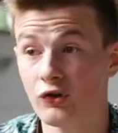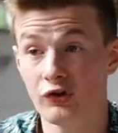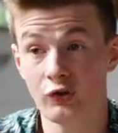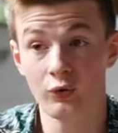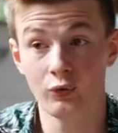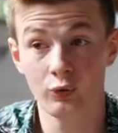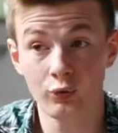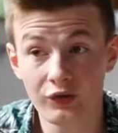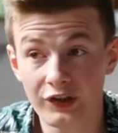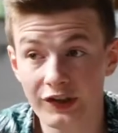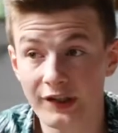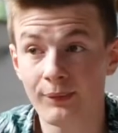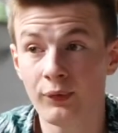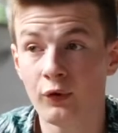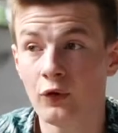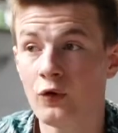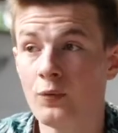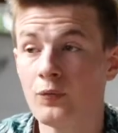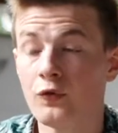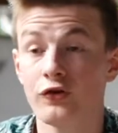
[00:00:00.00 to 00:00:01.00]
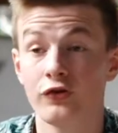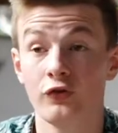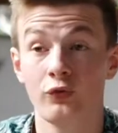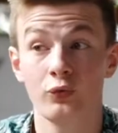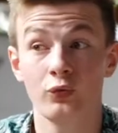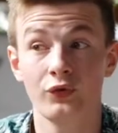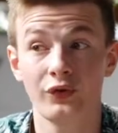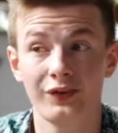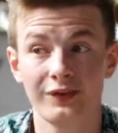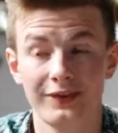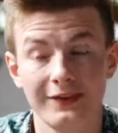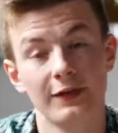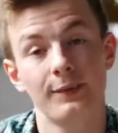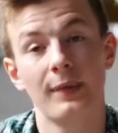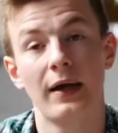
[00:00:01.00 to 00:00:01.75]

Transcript: que j'ai eu tous ces diplômes, que j'ai eu toutes ces